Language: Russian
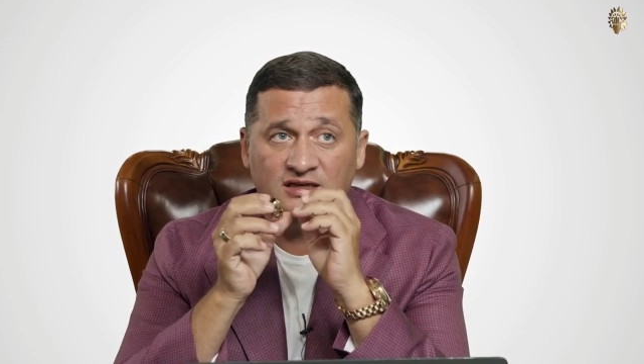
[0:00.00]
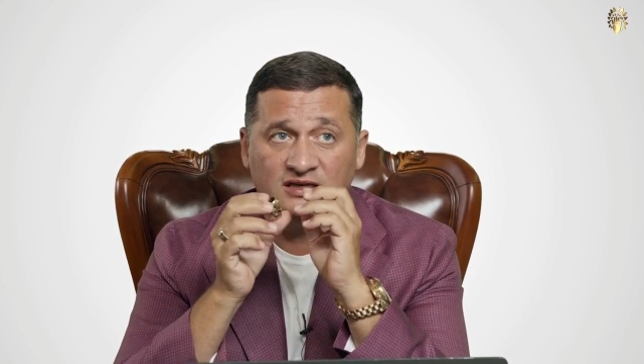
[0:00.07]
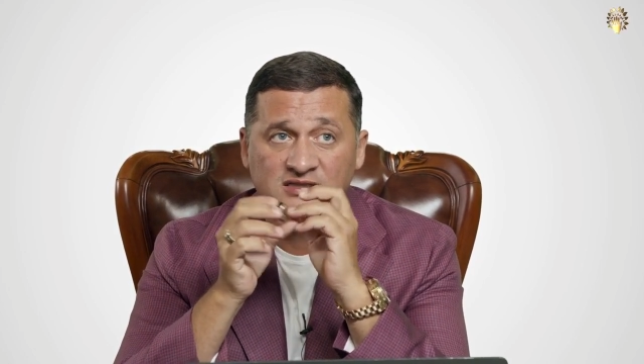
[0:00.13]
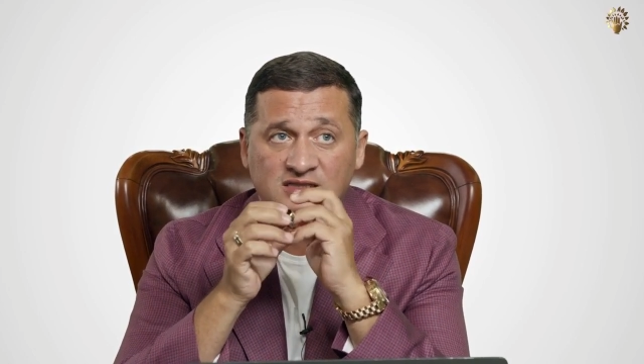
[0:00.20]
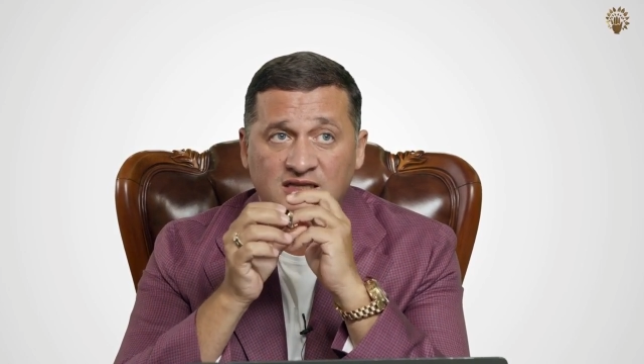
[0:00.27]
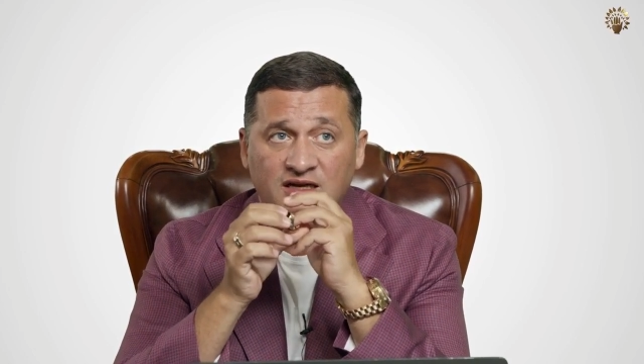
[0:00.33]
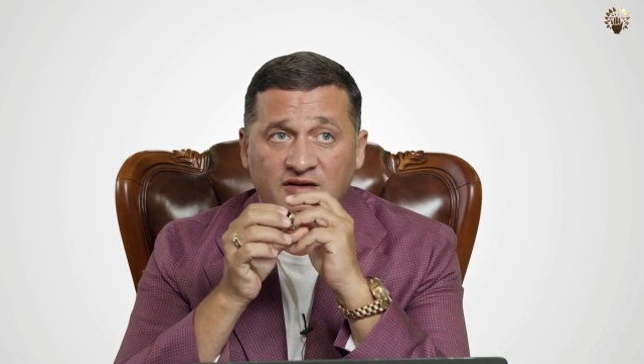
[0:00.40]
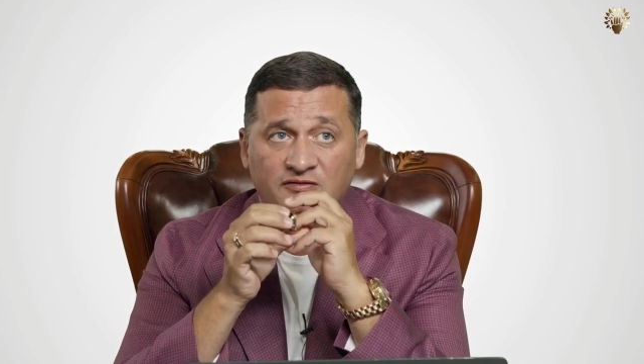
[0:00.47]
и
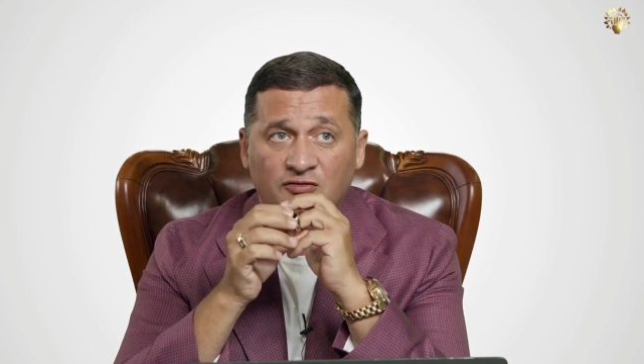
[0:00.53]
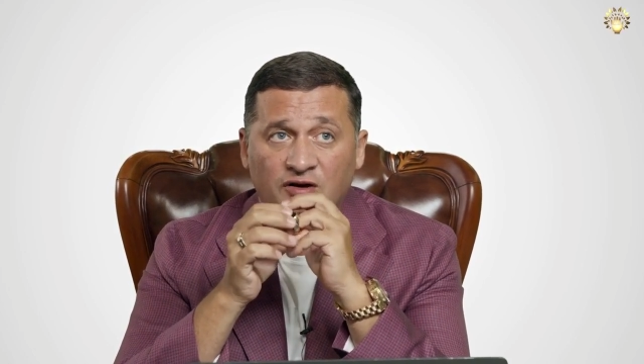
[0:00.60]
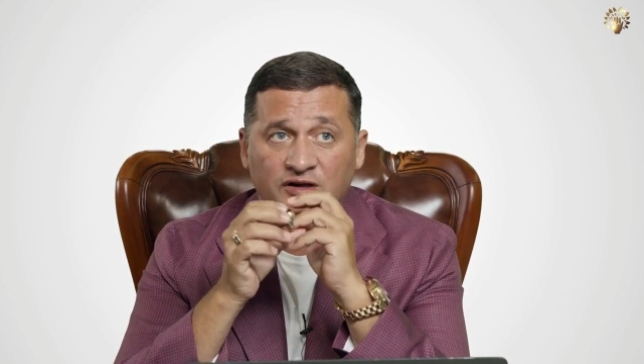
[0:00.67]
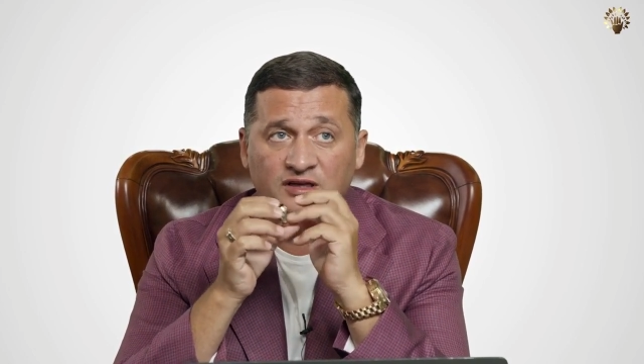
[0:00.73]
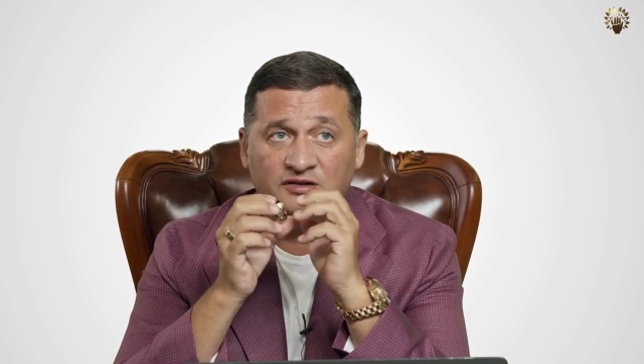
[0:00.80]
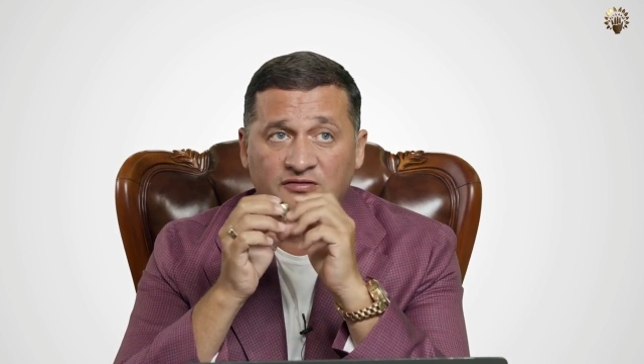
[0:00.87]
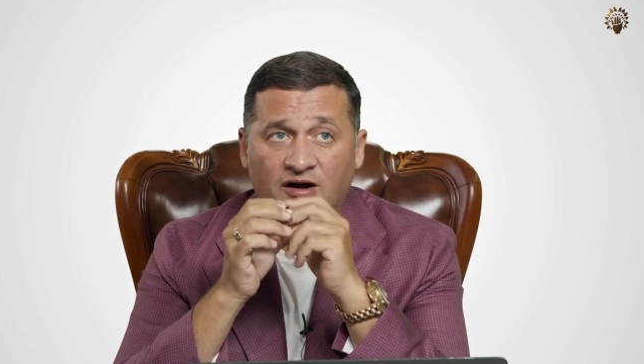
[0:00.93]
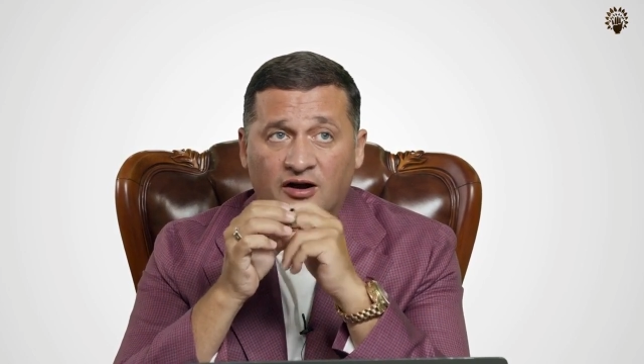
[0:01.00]
если его
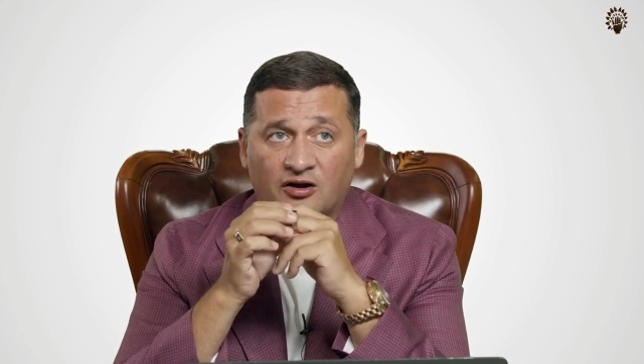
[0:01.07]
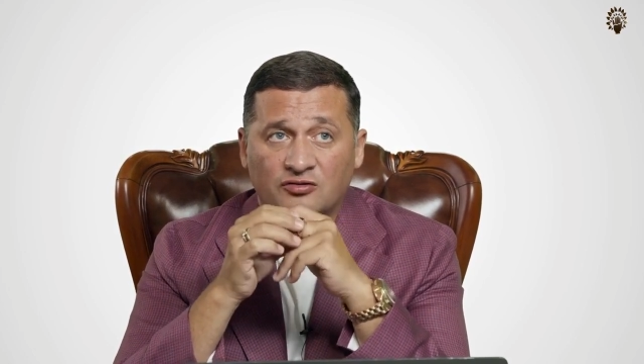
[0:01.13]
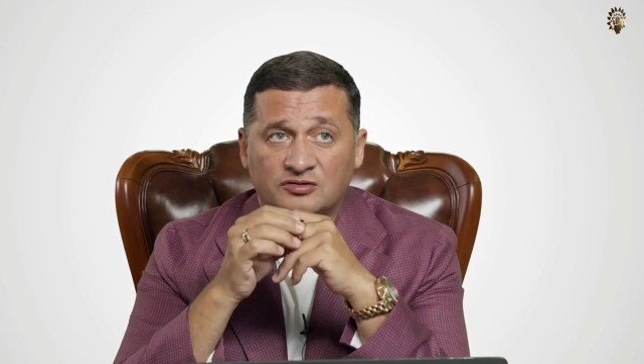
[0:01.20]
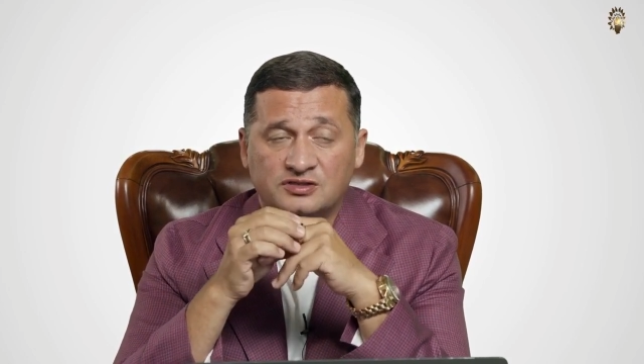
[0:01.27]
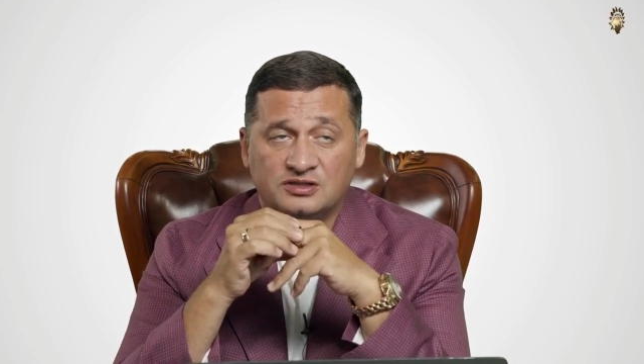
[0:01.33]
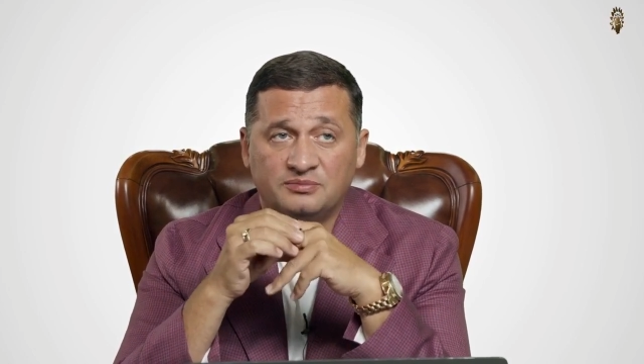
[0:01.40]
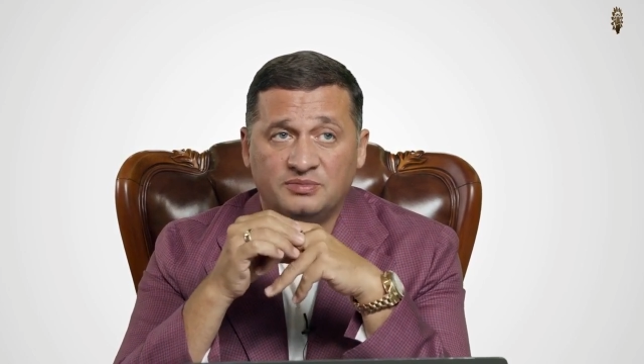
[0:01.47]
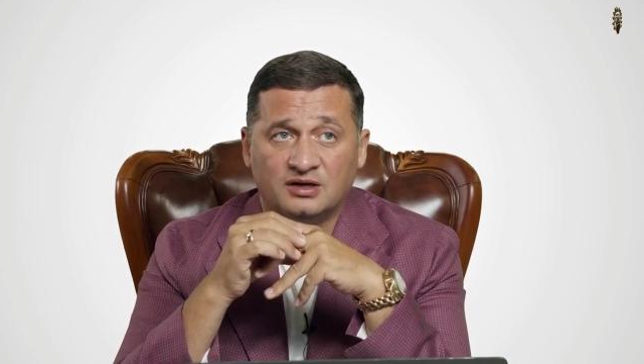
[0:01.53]

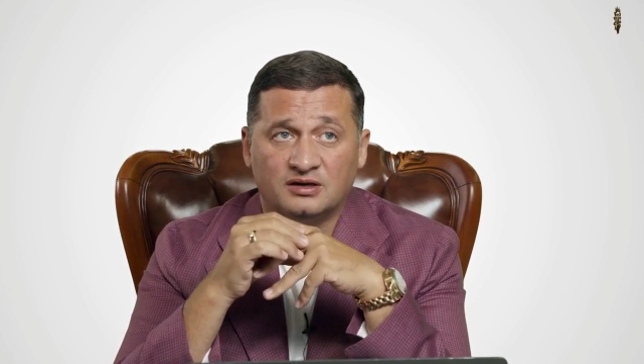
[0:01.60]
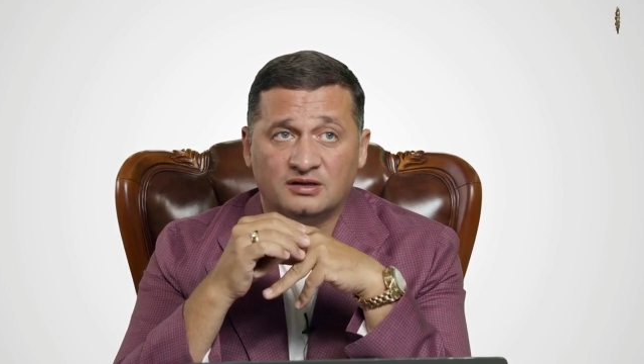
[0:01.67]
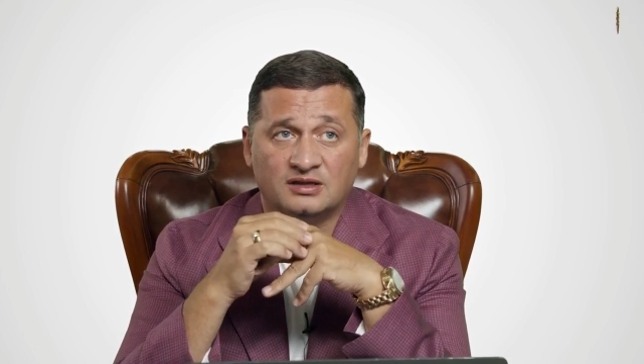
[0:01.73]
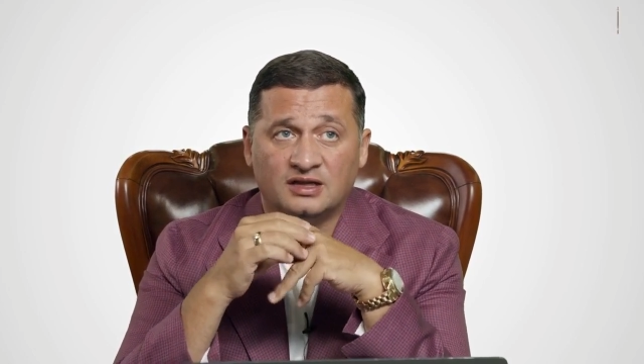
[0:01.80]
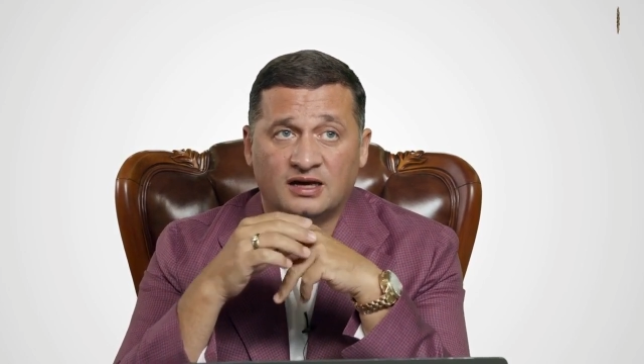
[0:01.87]
одеваю себе